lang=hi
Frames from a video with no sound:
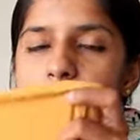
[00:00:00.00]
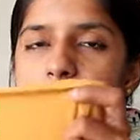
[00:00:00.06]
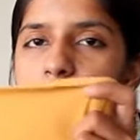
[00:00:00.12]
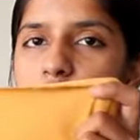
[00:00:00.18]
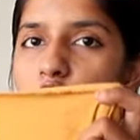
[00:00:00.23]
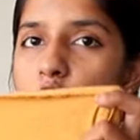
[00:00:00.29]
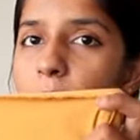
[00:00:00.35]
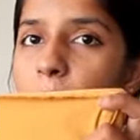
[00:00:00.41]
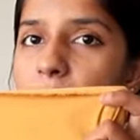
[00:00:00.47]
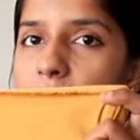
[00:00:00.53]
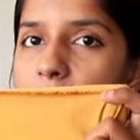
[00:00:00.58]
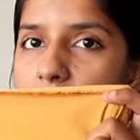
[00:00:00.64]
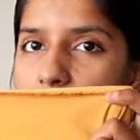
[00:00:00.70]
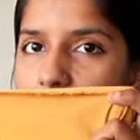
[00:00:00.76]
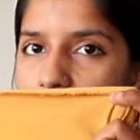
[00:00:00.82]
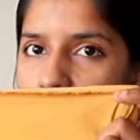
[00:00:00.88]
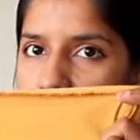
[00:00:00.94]
इसको हम
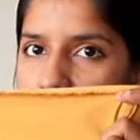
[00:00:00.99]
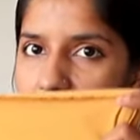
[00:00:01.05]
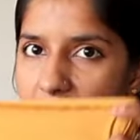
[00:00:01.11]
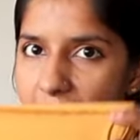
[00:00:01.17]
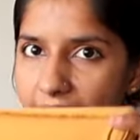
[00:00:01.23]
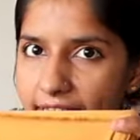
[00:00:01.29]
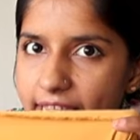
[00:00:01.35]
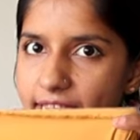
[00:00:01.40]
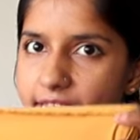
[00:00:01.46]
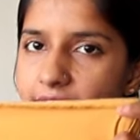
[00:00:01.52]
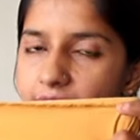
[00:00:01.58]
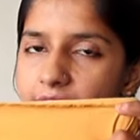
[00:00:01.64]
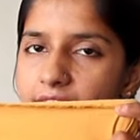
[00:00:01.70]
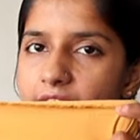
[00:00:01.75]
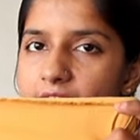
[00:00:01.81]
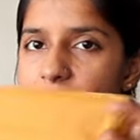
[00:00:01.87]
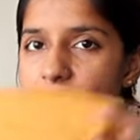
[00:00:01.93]
लाइनिंग
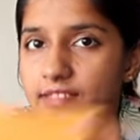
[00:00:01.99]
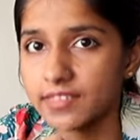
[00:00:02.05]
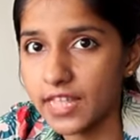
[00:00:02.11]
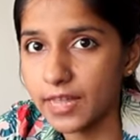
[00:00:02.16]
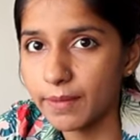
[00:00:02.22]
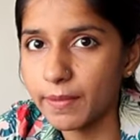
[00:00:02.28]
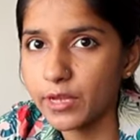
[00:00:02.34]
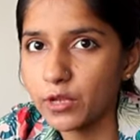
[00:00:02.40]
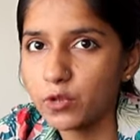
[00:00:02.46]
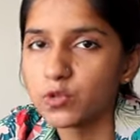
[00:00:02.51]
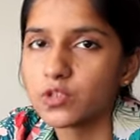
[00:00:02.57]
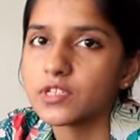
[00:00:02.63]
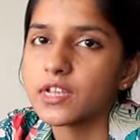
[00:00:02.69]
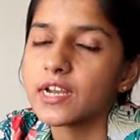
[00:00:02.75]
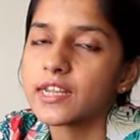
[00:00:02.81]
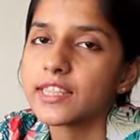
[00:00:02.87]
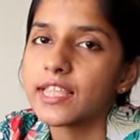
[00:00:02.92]
यानी अस्तर में
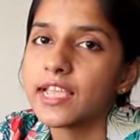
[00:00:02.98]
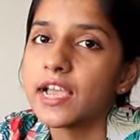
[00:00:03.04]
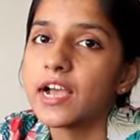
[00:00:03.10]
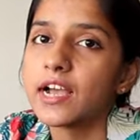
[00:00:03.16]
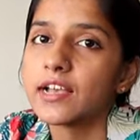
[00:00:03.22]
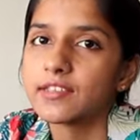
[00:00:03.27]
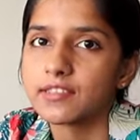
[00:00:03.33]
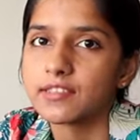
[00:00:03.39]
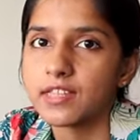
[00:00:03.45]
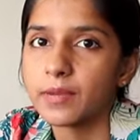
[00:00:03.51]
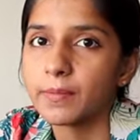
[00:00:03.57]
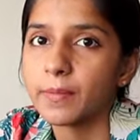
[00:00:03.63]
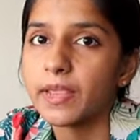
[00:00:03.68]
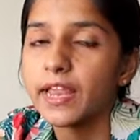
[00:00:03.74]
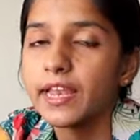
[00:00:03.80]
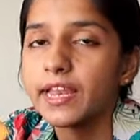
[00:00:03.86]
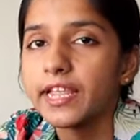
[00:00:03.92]
यूज़ करते हैं अस्तर
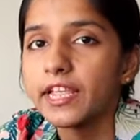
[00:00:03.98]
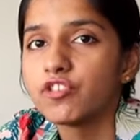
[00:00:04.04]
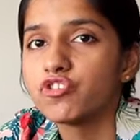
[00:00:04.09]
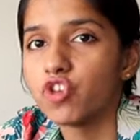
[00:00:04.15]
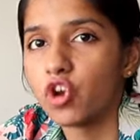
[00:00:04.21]
में यानी कि